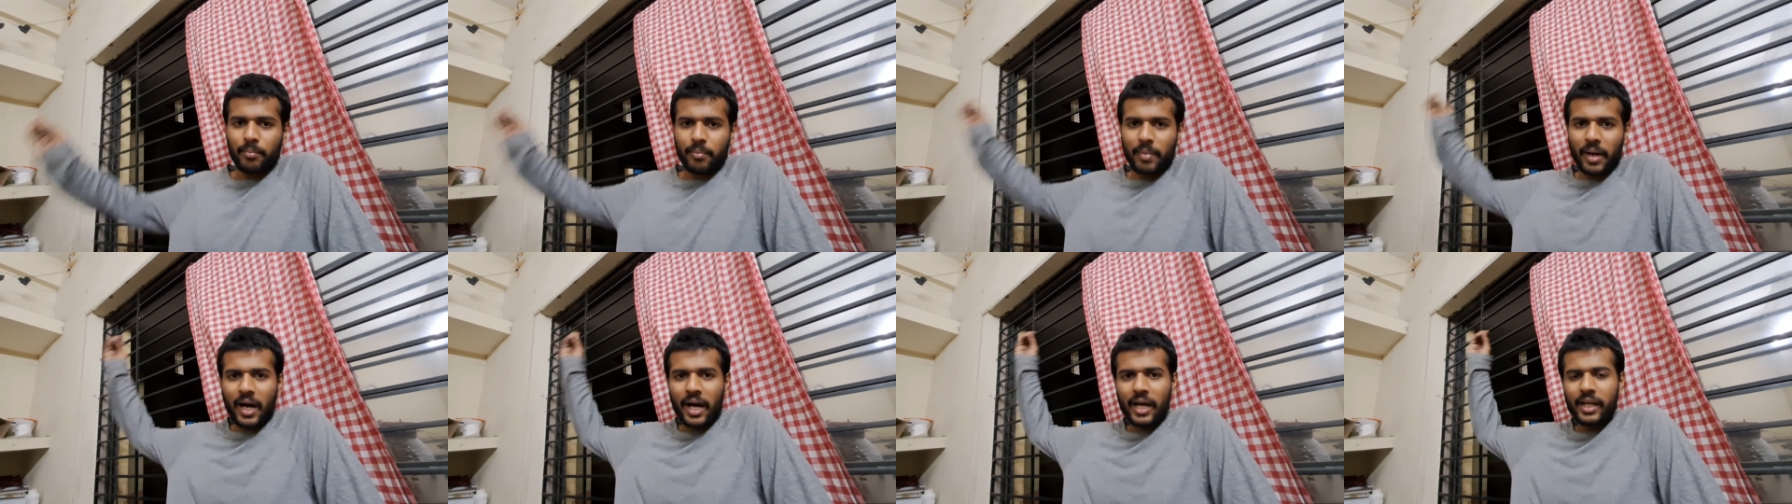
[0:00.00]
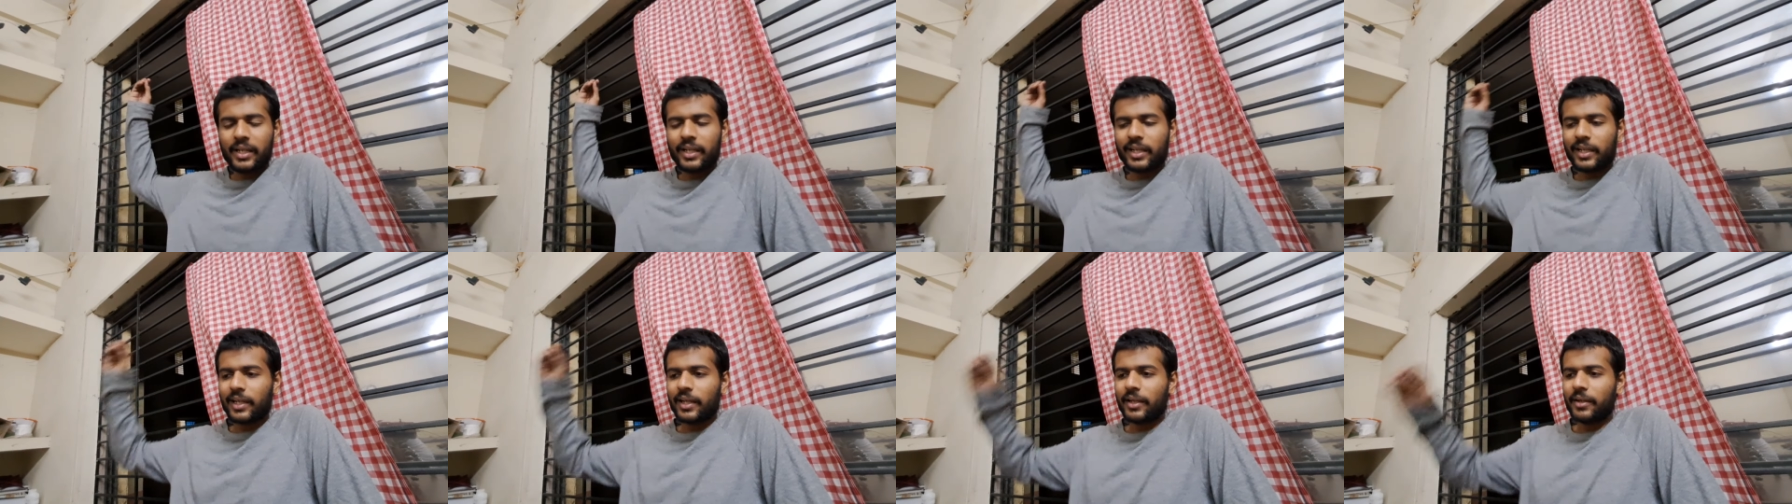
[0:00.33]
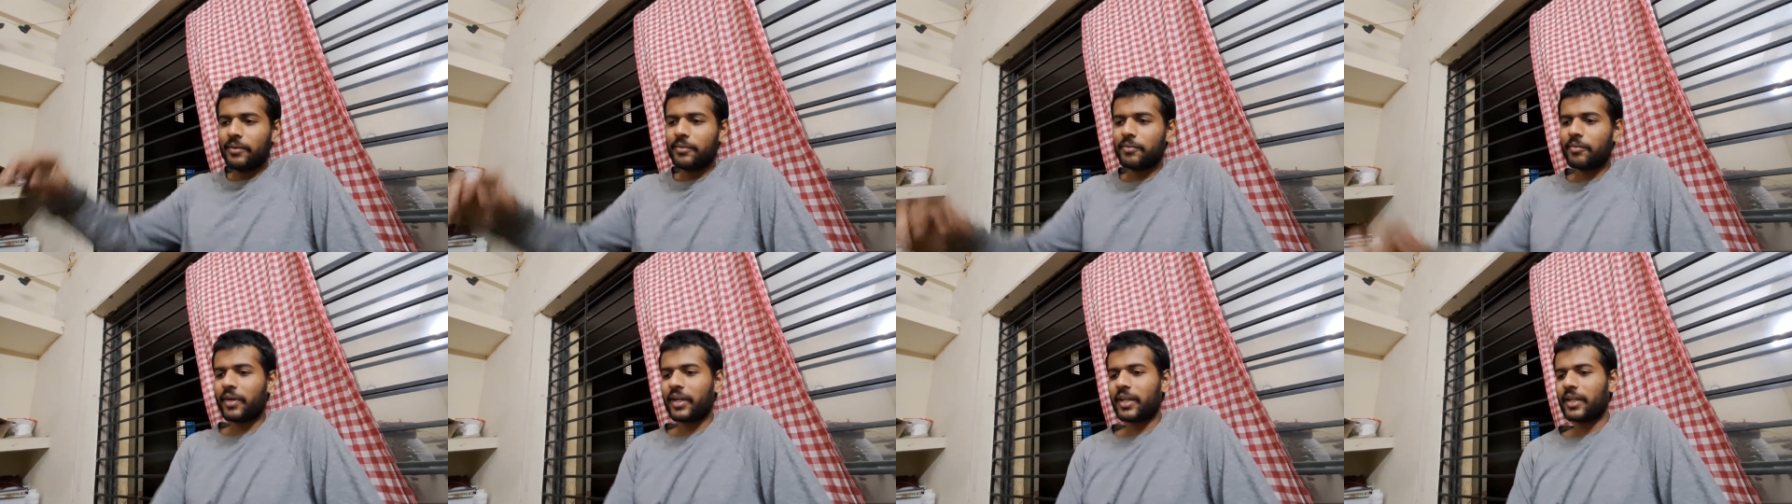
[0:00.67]
बाहर निकले
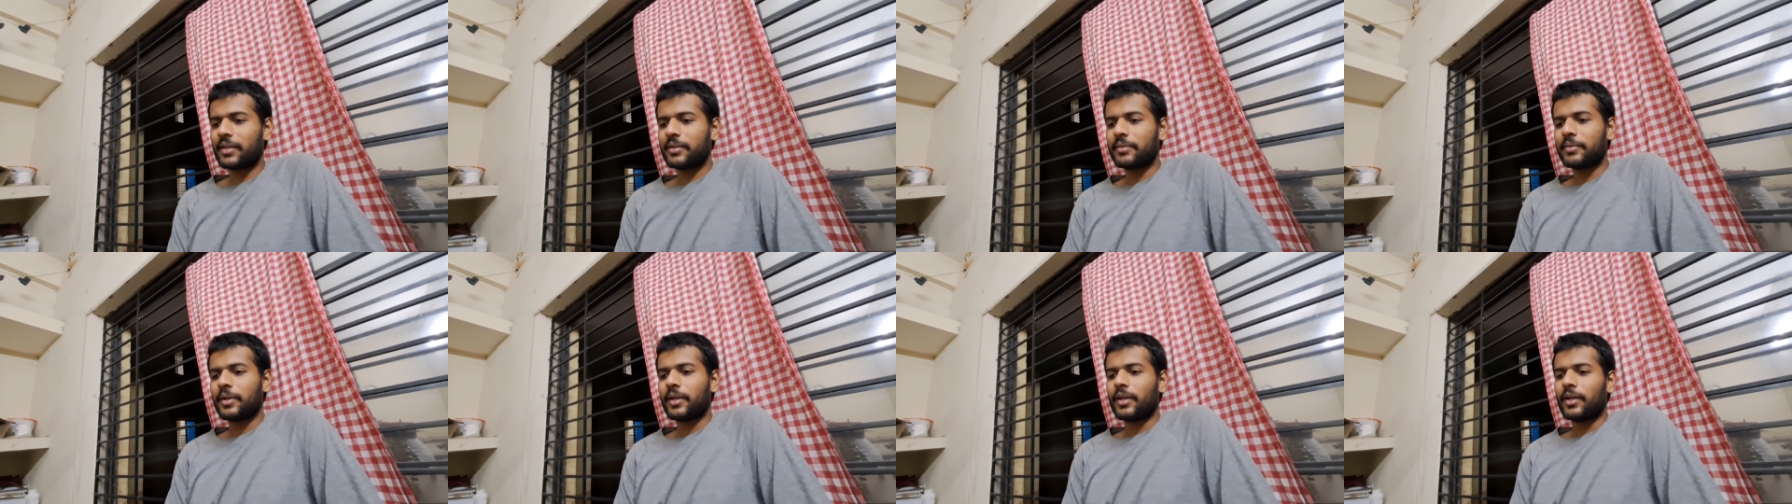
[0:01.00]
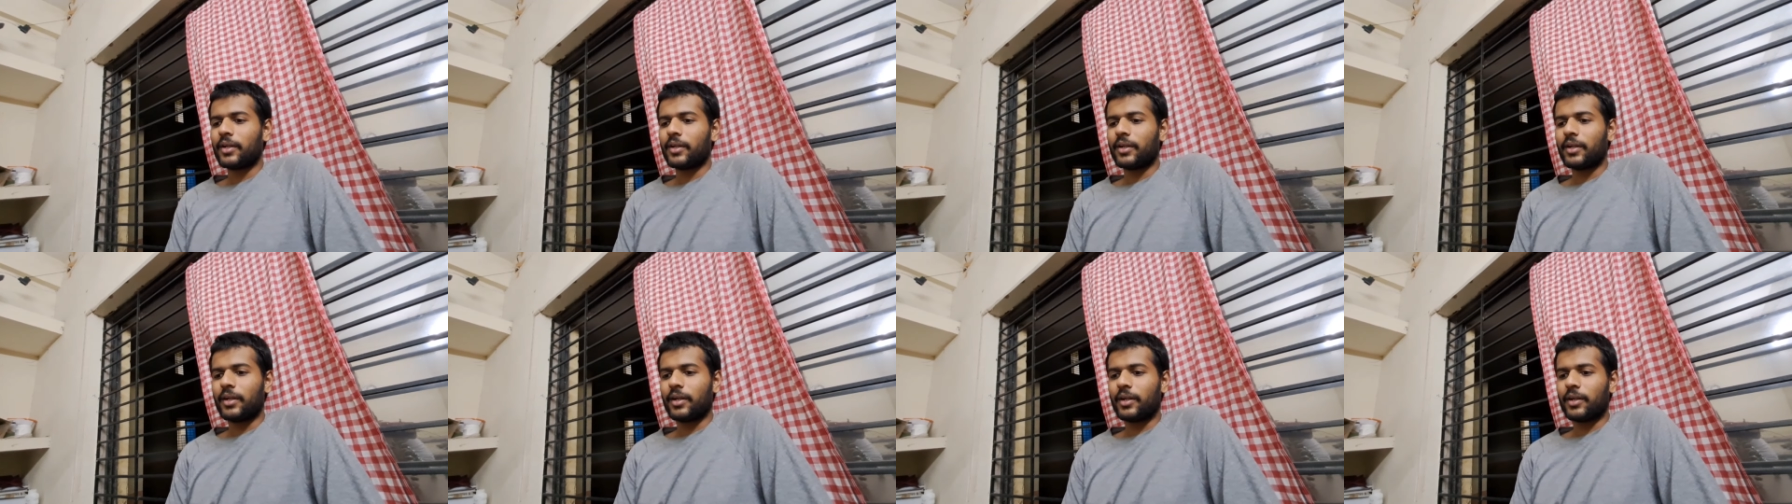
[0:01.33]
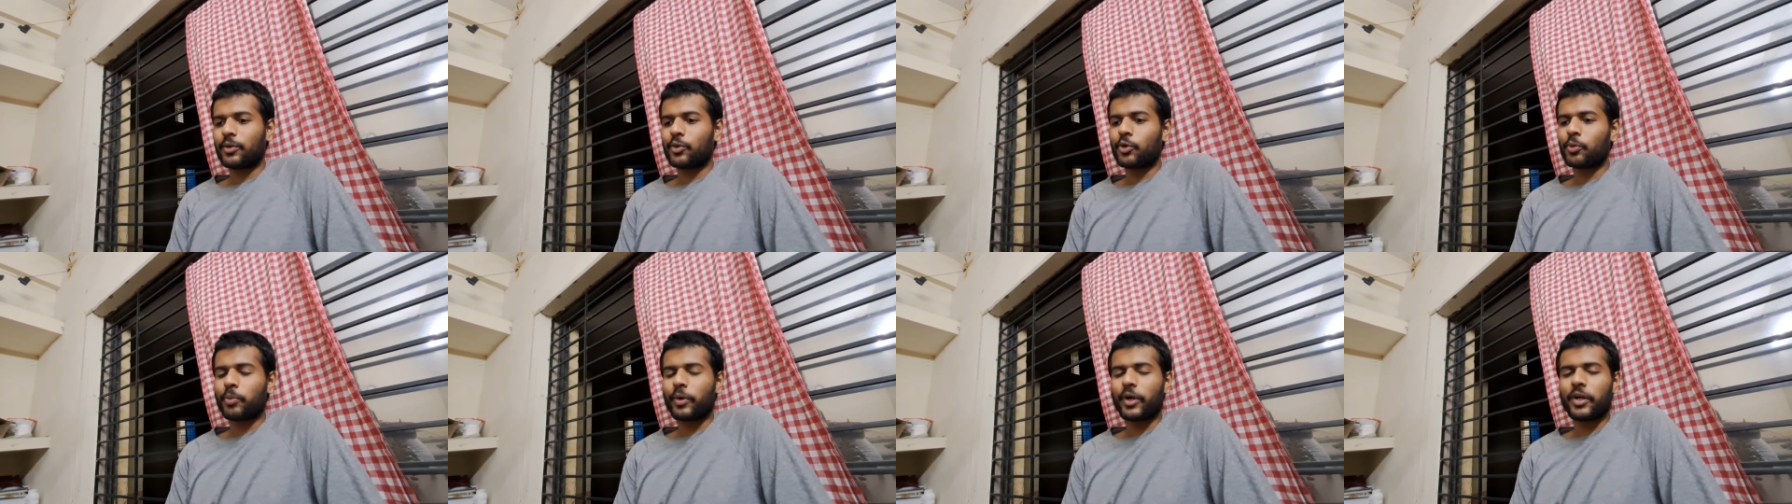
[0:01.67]
वही
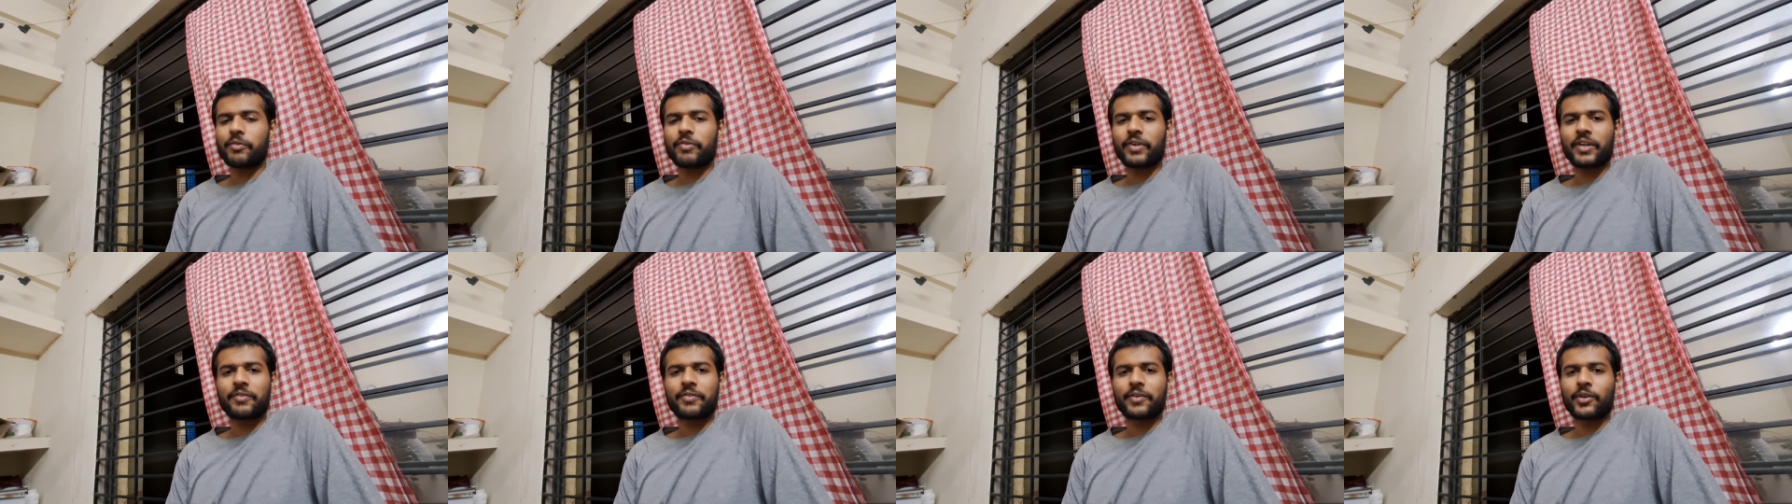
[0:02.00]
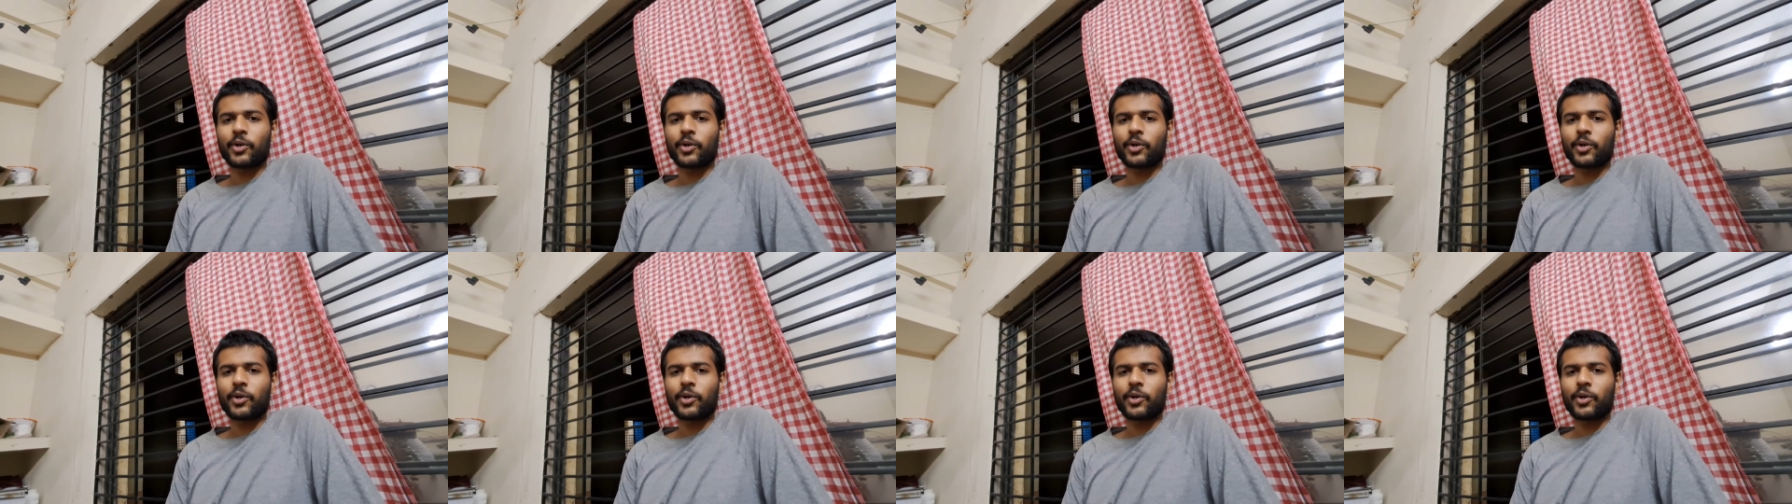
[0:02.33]
2.5